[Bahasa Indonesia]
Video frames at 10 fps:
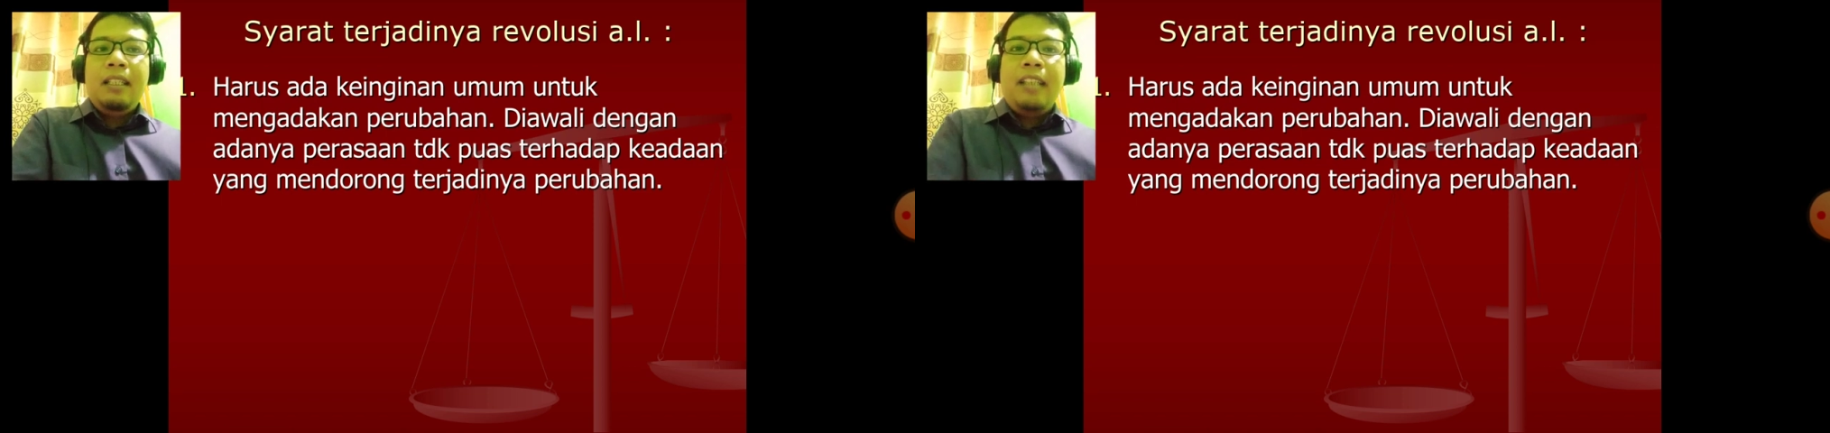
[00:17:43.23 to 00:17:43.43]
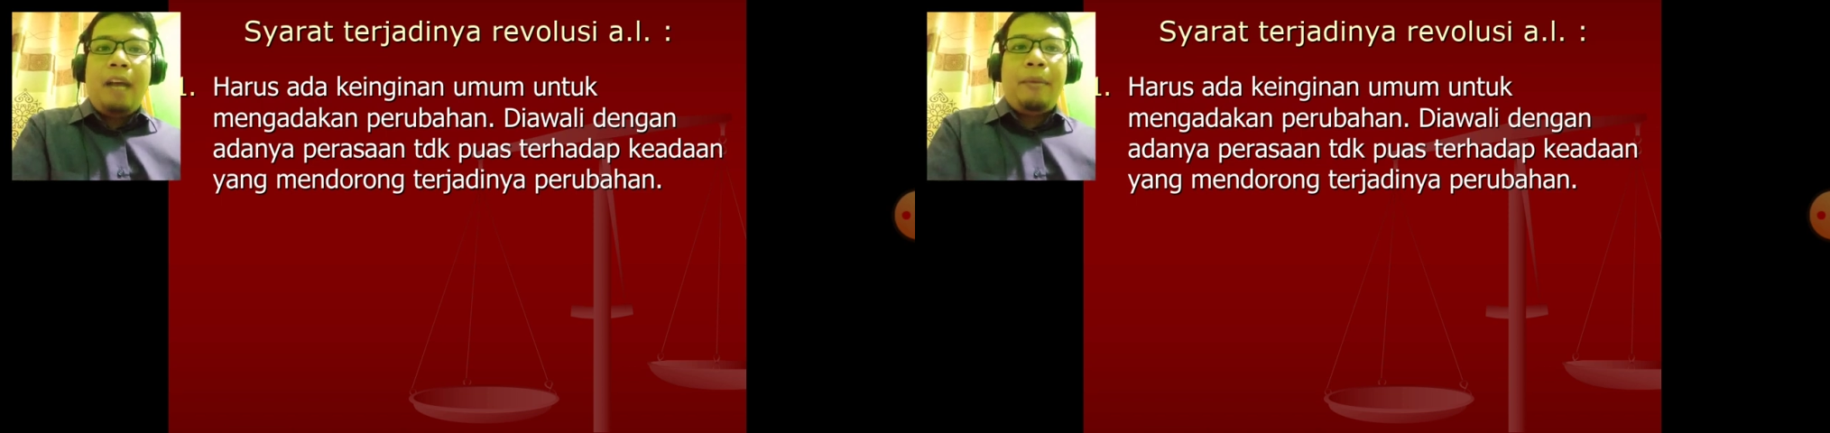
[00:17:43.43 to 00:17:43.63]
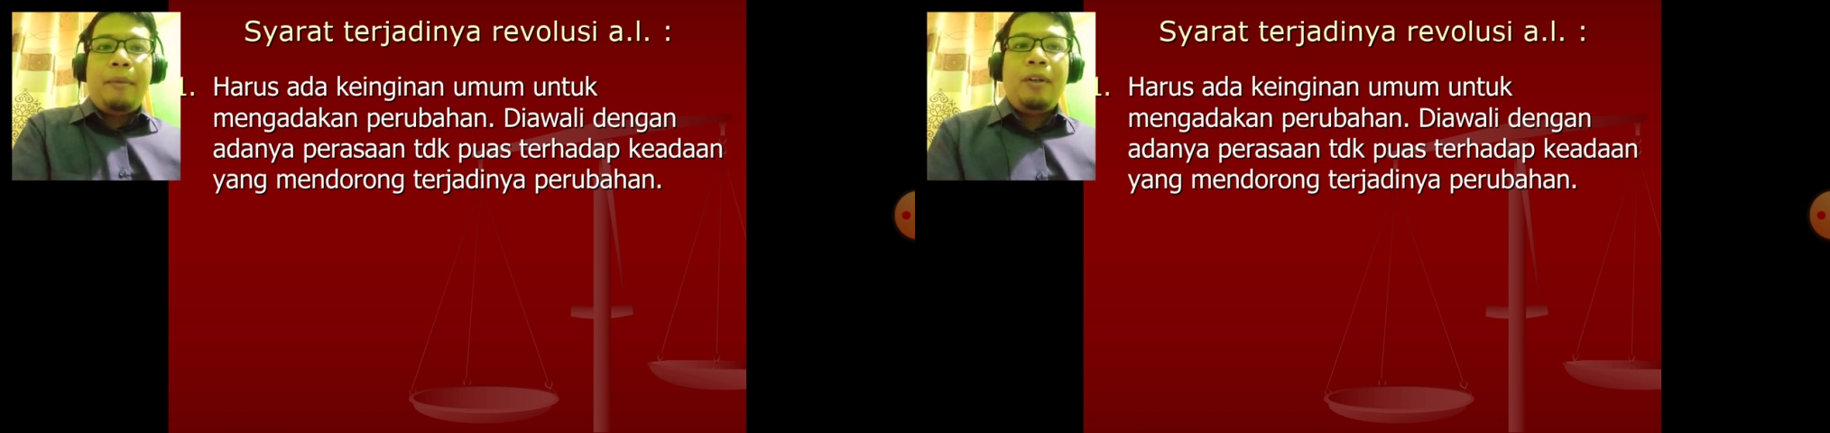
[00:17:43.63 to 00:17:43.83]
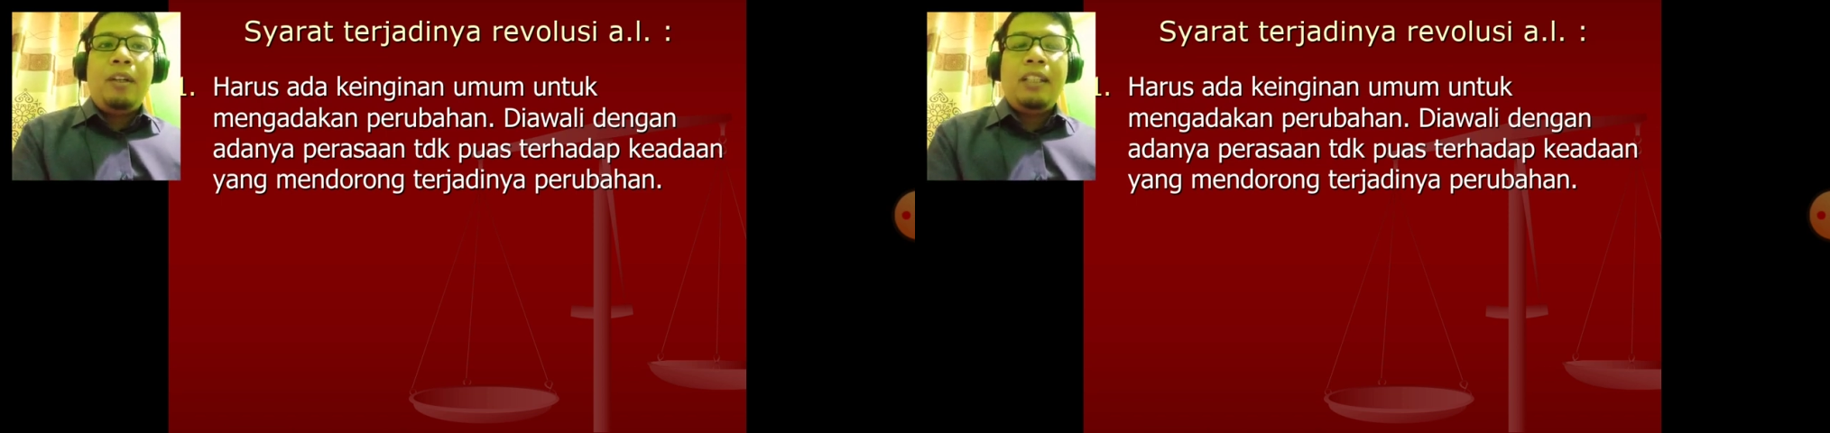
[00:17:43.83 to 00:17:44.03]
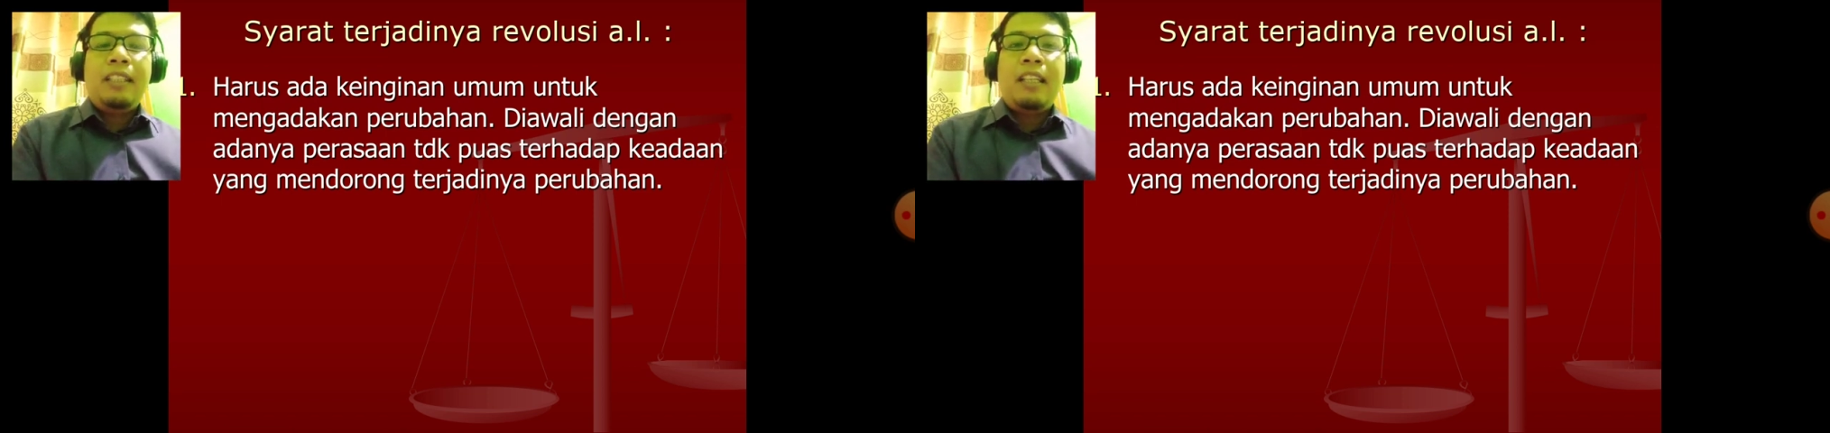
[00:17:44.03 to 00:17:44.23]
yang
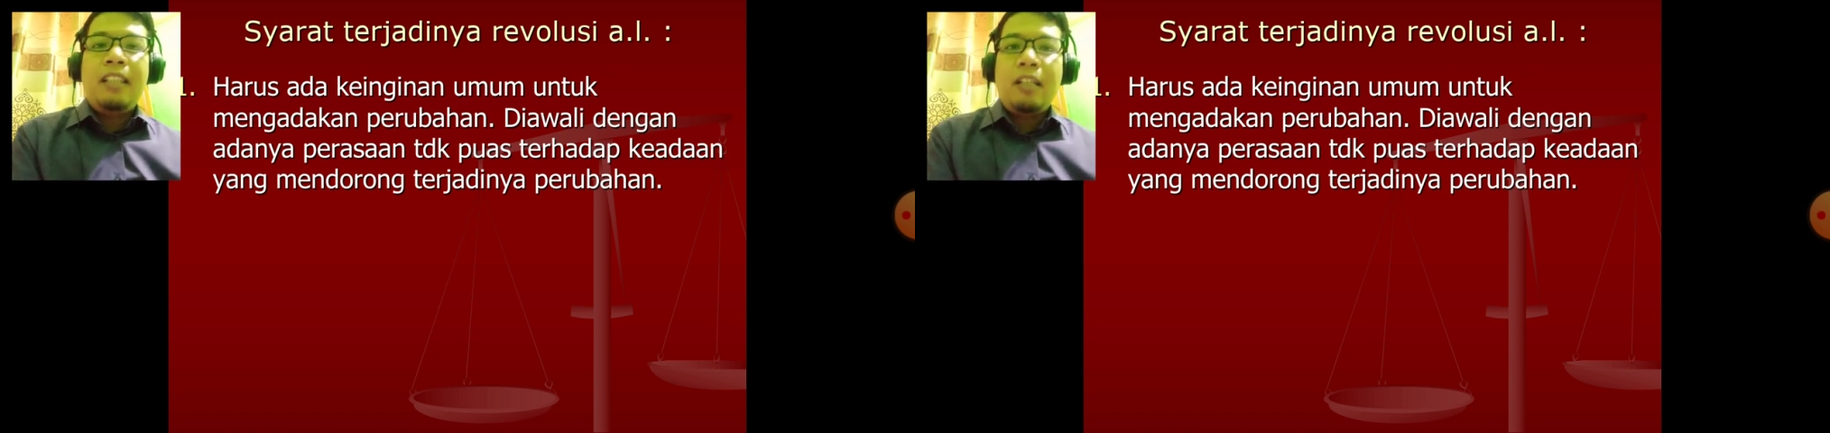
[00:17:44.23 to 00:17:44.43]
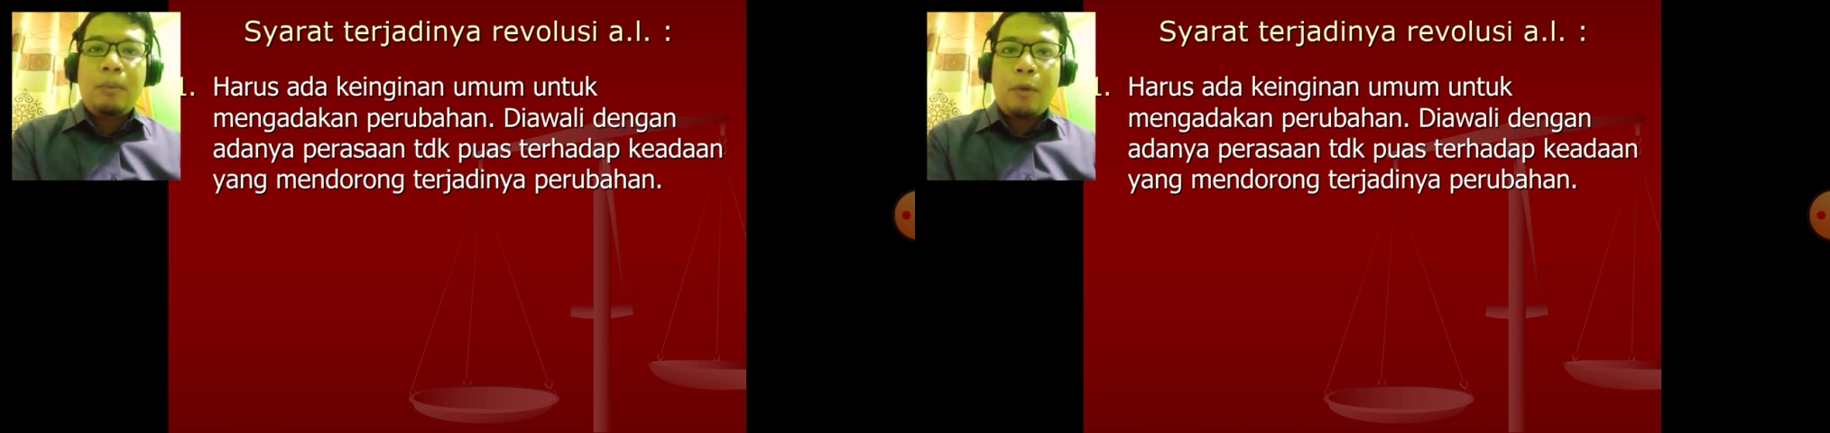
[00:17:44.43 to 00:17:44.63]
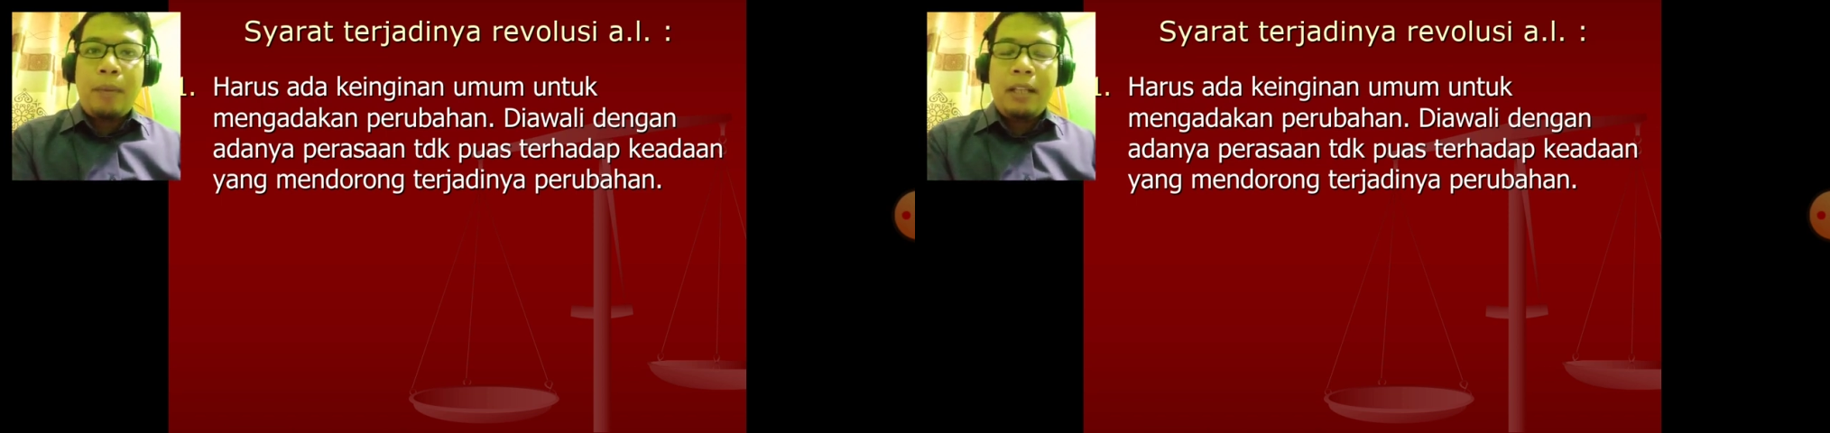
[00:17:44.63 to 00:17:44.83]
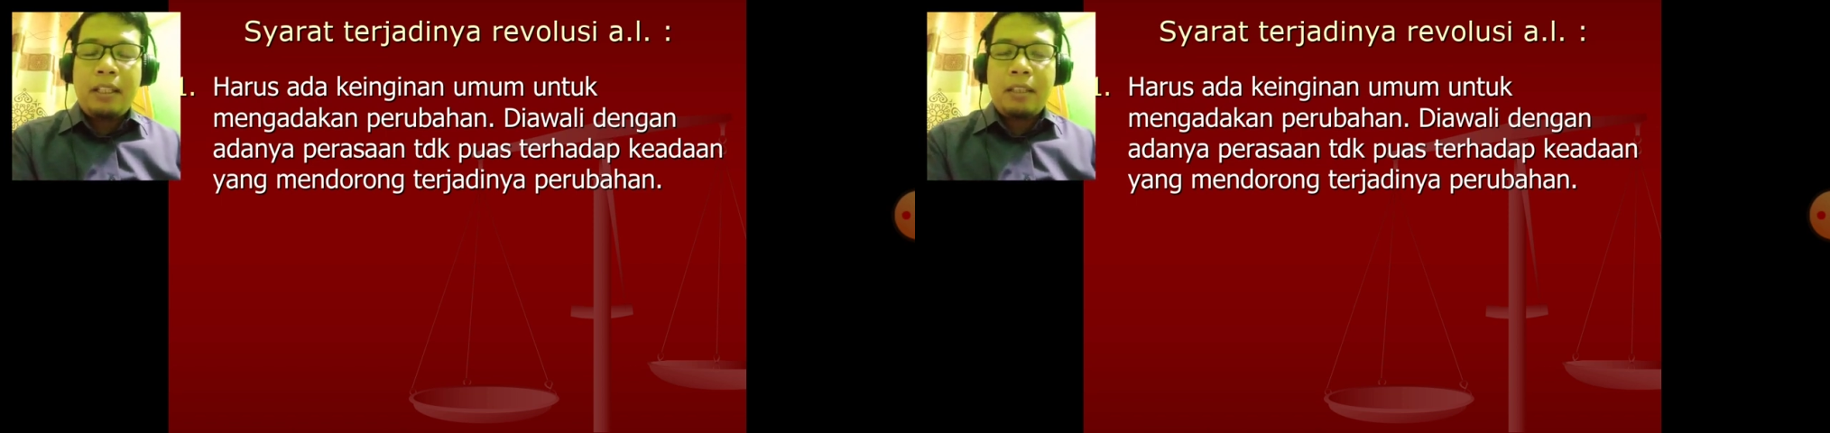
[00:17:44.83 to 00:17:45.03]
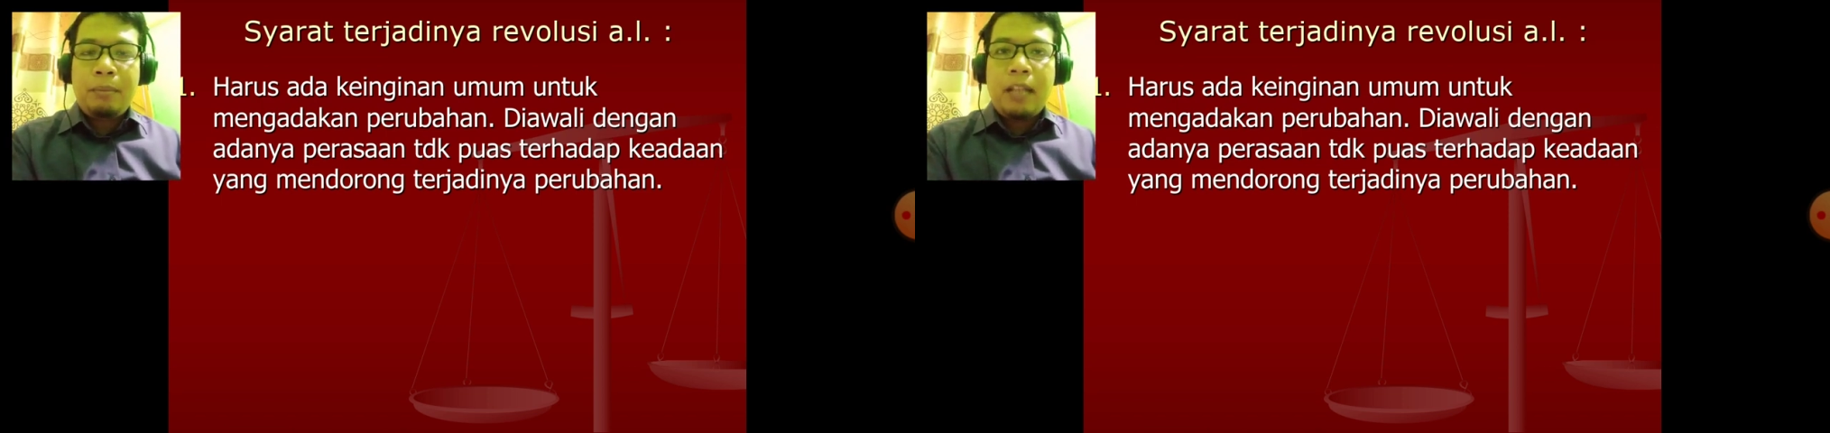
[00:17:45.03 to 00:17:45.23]
mendorong terjadinya suatu perubahan
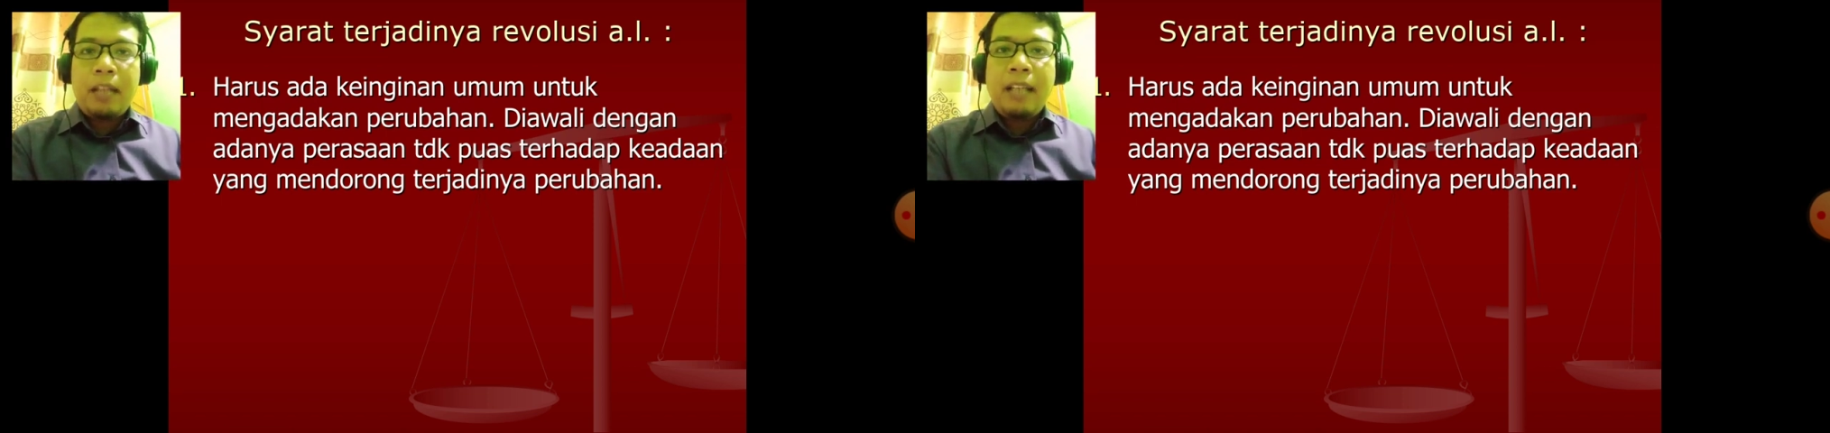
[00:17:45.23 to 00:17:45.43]
tersebut.